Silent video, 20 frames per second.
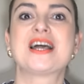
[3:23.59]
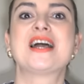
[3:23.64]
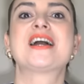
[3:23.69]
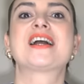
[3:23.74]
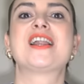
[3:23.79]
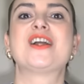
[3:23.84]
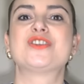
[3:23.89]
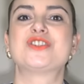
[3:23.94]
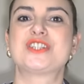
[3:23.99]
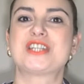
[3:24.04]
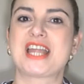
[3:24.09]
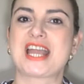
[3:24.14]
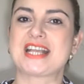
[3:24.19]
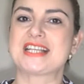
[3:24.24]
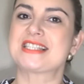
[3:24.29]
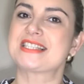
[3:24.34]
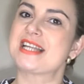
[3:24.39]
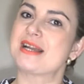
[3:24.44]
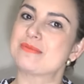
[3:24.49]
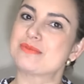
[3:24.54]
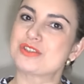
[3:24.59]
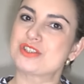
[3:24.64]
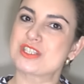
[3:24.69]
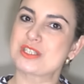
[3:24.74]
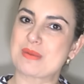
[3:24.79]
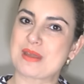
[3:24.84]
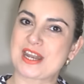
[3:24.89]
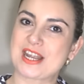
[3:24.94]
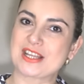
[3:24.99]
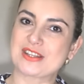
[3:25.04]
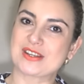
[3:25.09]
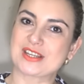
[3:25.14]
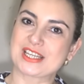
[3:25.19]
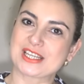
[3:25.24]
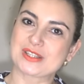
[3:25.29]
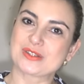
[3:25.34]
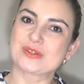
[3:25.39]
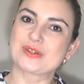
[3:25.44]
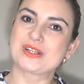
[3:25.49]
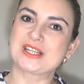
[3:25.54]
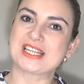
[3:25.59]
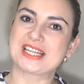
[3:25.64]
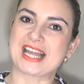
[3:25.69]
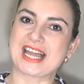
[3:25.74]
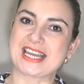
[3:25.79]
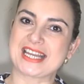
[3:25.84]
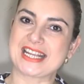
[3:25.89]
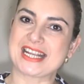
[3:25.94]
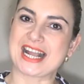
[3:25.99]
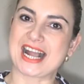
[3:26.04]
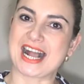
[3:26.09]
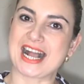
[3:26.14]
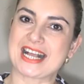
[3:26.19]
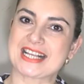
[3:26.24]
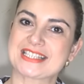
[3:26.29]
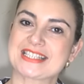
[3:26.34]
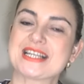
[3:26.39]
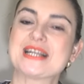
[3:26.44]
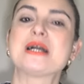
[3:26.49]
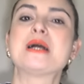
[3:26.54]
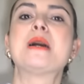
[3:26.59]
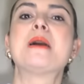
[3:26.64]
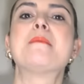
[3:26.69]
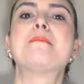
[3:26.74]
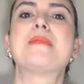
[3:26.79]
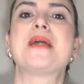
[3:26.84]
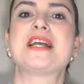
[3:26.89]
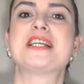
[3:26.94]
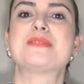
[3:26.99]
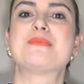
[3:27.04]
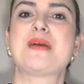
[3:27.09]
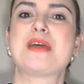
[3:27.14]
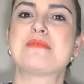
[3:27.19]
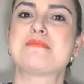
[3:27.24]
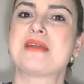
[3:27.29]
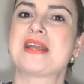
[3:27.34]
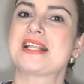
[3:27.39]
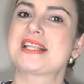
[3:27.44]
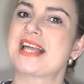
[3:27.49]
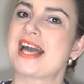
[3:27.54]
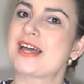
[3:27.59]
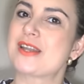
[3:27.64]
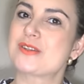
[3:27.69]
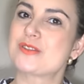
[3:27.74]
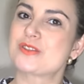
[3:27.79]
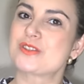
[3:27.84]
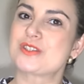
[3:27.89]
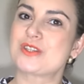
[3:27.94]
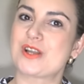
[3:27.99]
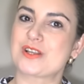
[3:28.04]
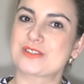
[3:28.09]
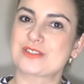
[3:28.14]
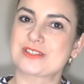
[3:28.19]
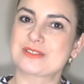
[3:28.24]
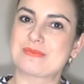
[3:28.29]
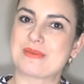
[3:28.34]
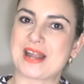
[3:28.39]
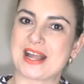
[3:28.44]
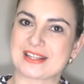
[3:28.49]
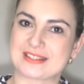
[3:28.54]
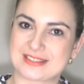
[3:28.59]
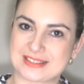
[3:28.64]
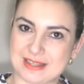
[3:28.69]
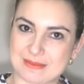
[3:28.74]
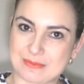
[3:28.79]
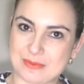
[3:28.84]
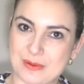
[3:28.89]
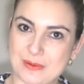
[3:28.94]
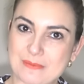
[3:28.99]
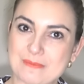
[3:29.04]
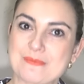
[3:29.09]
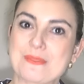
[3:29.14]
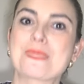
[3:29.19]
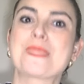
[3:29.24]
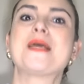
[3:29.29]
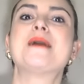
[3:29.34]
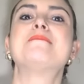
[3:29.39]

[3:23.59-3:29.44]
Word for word: Claudinei, estamos te esperando aqui no Culinário em Casa para experimentar um de nossos pratos, tá bom?